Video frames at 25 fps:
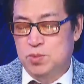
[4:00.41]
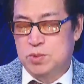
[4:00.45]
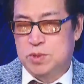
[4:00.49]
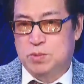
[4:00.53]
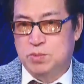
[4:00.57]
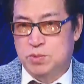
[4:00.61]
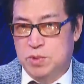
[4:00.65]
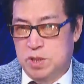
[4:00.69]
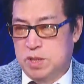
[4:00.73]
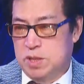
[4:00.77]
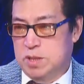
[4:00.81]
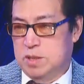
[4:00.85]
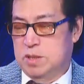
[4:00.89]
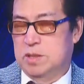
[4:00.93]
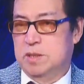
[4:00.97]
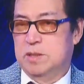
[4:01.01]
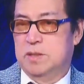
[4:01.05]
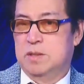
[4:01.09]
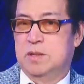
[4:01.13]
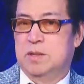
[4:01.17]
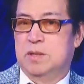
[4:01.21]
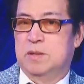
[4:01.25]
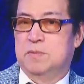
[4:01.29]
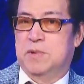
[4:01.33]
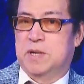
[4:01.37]
chúng trong nước
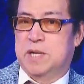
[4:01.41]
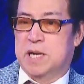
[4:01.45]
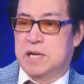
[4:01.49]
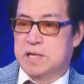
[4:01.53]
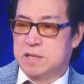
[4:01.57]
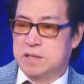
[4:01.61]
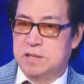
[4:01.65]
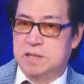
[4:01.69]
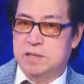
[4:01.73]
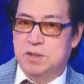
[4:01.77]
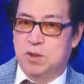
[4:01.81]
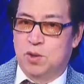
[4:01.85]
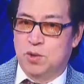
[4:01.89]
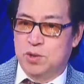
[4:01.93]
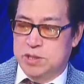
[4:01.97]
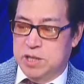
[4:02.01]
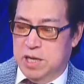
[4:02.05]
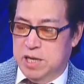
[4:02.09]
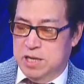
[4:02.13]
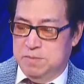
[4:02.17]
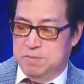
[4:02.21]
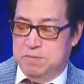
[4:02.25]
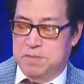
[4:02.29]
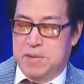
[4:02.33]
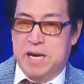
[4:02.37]
và các lực lượng nổi
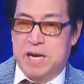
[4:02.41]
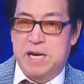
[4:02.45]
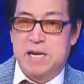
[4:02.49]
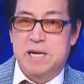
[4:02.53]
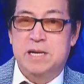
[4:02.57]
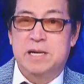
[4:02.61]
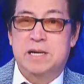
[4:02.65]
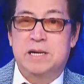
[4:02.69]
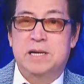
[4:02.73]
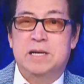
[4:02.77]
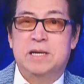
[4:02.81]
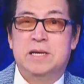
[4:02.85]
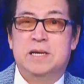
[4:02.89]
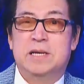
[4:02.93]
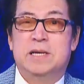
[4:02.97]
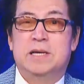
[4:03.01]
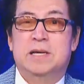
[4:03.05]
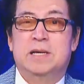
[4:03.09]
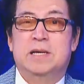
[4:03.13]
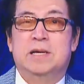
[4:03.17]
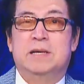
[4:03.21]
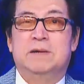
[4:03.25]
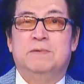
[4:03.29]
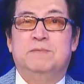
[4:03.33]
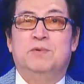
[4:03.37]
dậy bằng
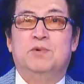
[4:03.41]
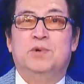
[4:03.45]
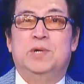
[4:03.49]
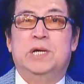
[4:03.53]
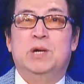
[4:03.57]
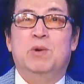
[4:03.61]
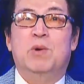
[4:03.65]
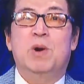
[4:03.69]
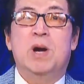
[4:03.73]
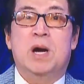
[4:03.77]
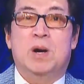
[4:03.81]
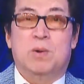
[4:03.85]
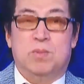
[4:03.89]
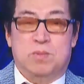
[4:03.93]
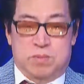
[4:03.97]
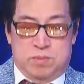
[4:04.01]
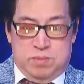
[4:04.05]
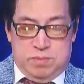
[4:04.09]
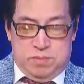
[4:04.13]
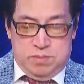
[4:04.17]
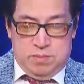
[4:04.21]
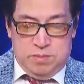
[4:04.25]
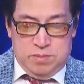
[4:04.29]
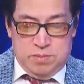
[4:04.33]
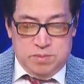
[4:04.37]
vũ khí hóa học
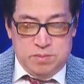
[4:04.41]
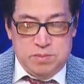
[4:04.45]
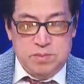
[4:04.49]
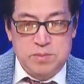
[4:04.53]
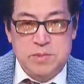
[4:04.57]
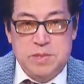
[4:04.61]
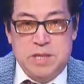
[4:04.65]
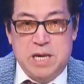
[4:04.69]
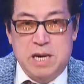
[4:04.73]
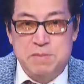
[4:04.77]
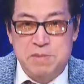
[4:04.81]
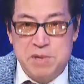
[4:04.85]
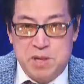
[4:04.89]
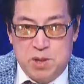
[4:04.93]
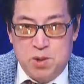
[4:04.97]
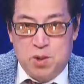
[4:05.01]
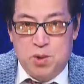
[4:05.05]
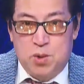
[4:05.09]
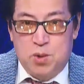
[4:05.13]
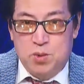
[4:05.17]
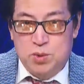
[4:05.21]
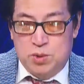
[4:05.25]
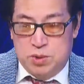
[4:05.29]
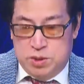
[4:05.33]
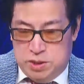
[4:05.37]

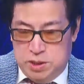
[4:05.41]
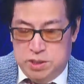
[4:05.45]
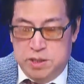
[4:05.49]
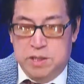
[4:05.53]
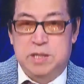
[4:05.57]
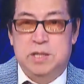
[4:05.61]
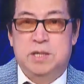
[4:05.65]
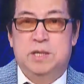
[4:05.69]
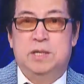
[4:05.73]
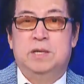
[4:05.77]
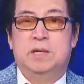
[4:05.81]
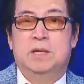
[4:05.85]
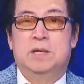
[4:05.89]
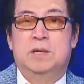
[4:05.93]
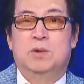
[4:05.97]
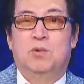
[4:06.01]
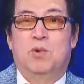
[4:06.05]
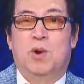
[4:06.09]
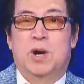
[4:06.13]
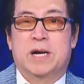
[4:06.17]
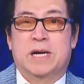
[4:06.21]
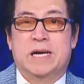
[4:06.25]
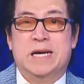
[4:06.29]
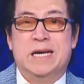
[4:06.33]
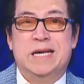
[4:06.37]
chemical thì
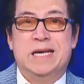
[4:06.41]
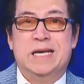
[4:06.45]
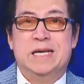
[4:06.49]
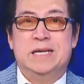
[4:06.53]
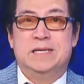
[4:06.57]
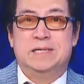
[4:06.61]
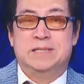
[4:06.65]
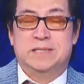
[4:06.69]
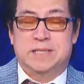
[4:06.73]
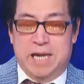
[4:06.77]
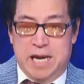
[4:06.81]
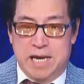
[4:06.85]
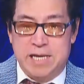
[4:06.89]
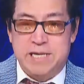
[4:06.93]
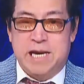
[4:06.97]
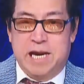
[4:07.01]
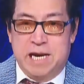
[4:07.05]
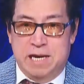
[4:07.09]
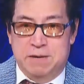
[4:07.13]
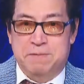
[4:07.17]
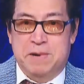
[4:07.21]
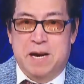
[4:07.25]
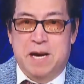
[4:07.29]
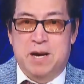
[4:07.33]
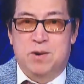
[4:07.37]
Hoa Kỳ sẽ
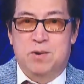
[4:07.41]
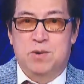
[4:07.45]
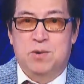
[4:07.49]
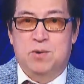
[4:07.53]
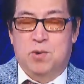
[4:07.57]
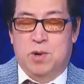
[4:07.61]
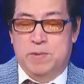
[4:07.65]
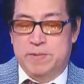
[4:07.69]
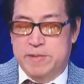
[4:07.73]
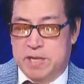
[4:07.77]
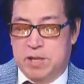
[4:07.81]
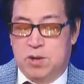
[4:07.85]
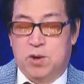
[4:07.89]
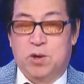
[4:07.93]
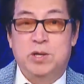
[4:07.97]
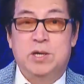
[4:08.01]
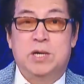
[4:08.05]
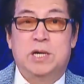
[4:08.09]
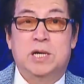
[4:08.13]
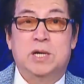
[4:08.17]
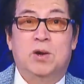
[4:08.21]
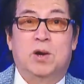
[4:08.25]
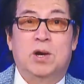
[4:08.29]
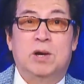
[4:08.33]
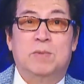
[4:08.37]
nhảy vào bởi vì coi
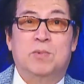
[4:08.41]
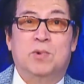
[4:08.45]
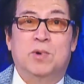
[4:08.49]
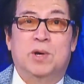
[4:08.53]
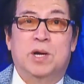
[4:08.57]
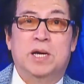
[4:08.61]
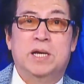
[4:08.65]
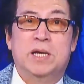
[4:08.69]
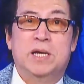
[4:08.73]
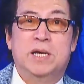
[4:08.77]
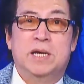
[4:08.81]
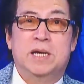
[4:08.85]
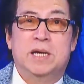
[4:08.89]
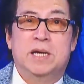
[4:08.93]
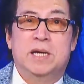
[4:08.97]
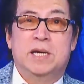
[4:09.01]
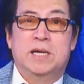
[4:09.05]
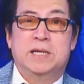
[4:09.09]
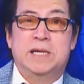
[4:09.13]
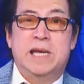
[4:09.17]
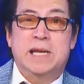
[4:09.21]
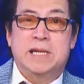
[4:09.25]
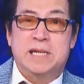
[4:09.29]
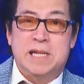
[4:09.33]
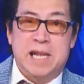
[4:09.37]
những cái đó là một cái
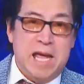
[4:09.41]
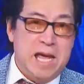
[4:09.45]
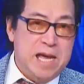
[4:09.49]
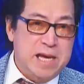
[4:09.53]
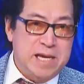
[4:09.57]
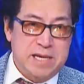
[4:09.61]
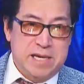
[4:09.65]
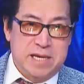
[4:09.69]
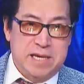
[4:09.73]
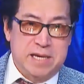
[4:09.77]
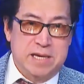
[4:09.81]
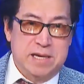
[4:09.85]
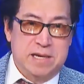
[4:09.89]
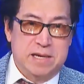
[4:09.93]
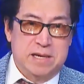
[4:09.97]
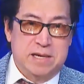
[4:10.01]
deadline